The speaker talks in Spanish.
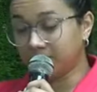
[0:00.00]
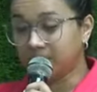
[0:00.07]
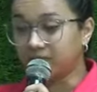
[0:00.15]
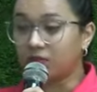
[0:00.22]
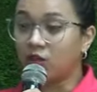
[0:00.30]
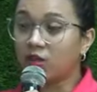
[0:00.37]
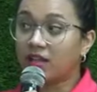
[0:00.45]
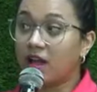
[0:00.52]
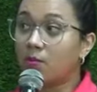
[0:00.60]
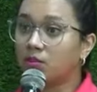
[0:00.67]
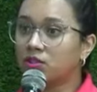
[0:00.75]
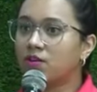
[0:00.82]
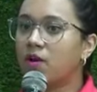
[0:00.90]
nos
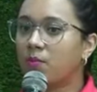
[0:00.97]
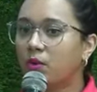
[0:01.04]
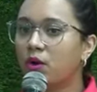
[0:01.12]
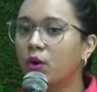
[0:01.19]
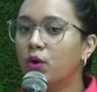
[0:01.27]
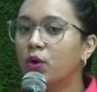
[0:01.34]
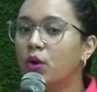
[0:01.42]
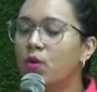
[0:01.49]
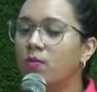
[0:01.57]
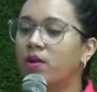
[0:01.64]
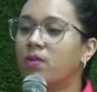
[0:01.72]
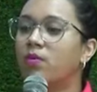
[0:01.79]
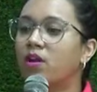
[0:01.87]
dejamos llevar por los
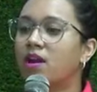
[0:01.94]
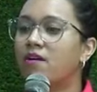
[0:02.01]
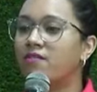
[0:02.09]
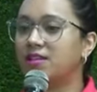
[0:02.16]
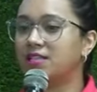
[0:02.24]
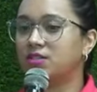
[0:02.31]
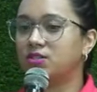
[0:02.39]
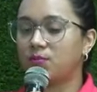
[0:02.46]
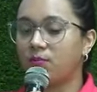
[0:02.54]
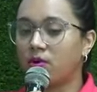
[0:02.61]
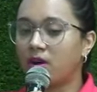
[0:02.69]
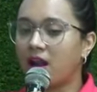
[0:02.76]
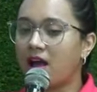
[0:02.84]
nombres, por la,
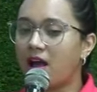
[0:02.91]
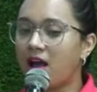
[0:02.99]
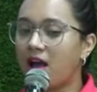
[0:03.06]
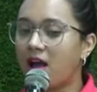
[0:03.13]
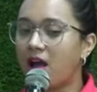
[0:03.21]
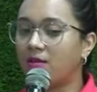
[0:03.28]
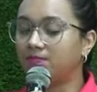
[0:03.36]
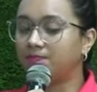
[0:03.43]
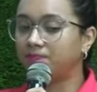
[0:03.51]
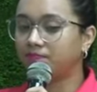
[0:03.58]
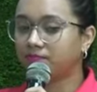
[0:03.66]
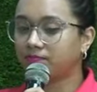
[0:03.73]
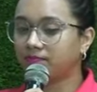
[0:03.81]
por la,
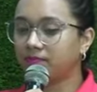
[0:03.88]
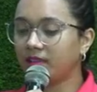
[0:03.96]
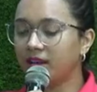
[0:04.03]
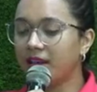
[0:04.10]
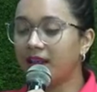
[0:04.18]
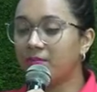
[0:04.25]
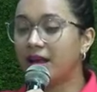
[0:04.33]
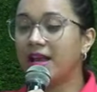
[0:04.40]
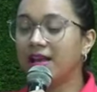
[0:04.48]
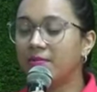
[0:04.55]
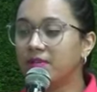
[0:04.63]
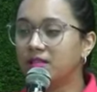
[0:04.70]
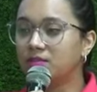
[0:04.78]
la
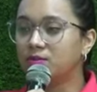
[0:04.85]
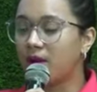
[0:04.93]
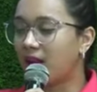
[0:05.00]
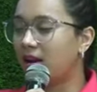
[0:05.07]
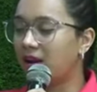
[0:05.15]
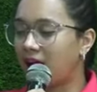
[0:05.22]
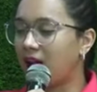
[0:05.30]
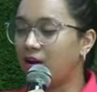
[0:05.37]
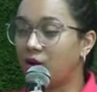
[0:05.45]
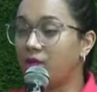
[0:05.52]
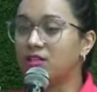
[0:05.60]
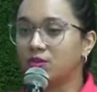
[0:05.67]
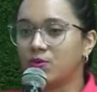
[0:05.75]
imagen visual,
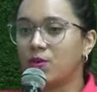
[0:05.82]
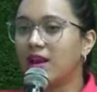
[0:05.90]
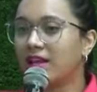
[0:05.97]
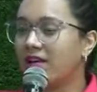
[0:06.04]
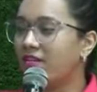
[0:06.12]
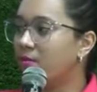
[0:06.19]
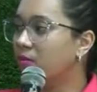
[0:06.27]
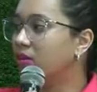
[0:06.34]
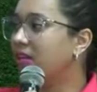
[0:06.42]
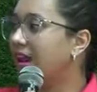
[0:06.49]
lo visual que vemos de las